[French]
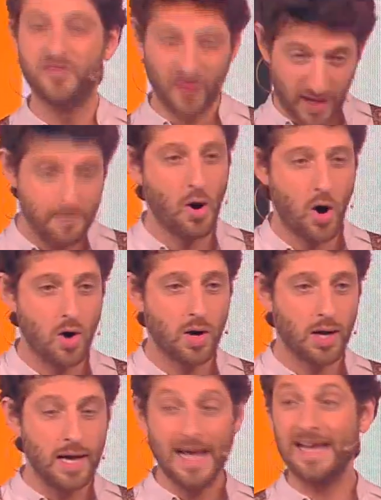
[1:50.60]
vraiment
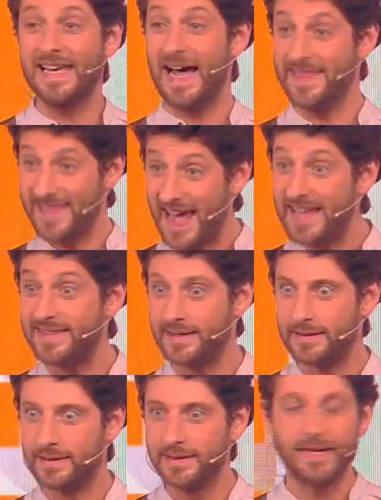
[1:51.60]
qu'un
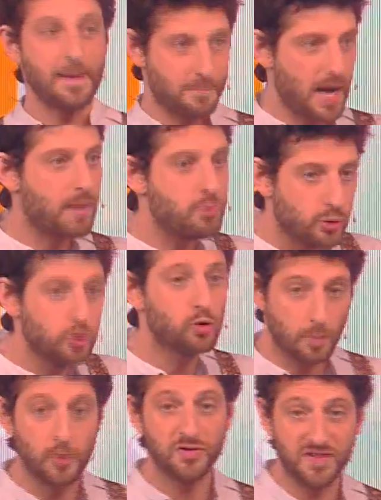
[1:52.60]
être capable de
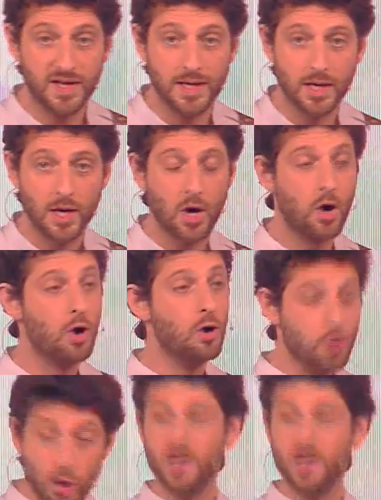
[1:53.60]
composer euh, Le